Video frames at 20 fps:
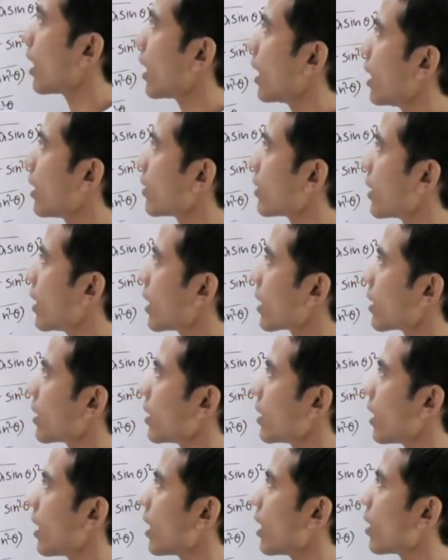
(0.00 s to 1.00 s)
ए सेक
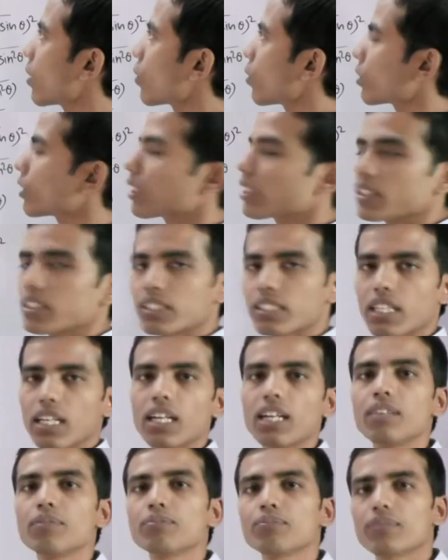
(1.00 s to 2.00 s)
थीटा ए कॉसेक थीटा
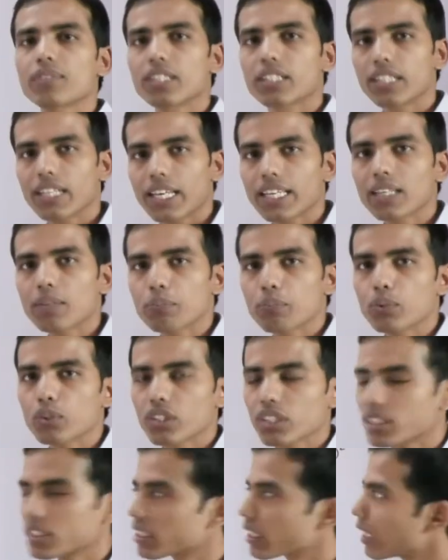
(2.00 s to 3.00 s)
नहीं
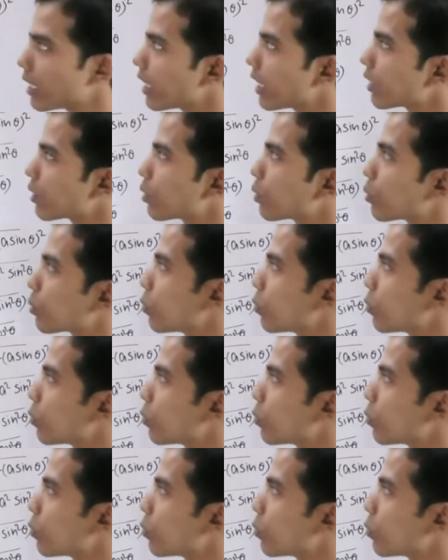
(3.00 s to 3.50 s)
पुट कीजिए नहीं तो